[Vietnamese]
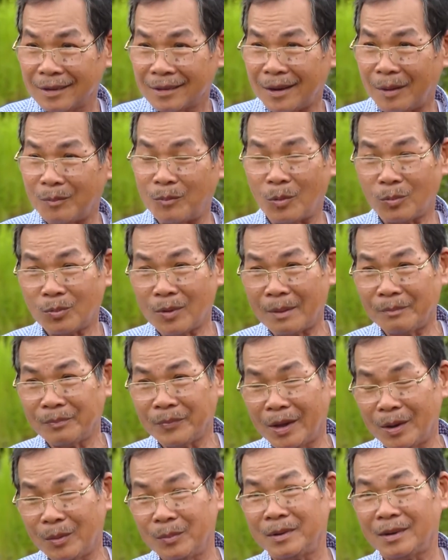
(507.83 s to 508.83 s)
trong một năm
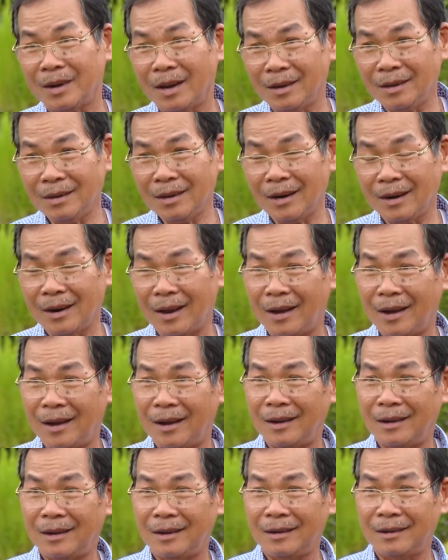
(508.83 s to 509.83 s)
theo mình nghĩ đó
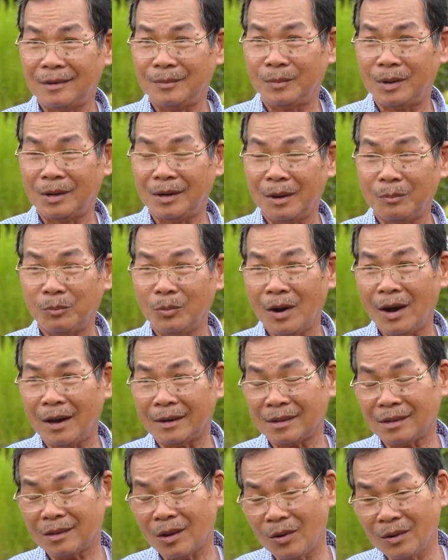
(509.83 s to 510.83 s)
là mình không có
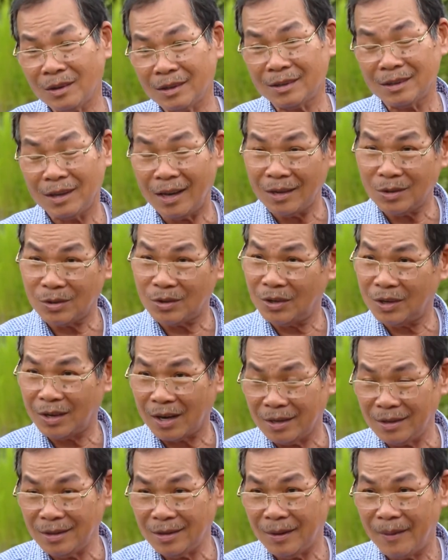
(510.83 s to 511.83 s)
hạch toán kinh tế cho nó
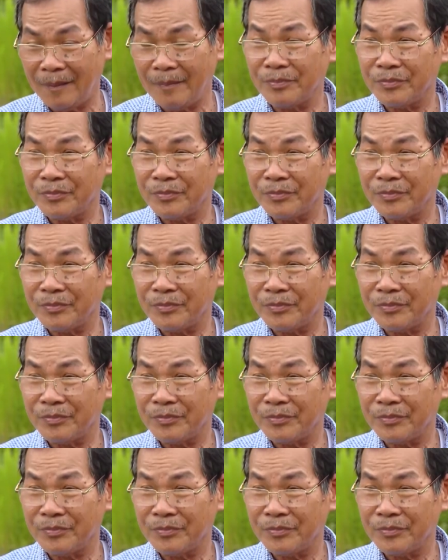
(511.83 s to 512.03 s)
kỹ,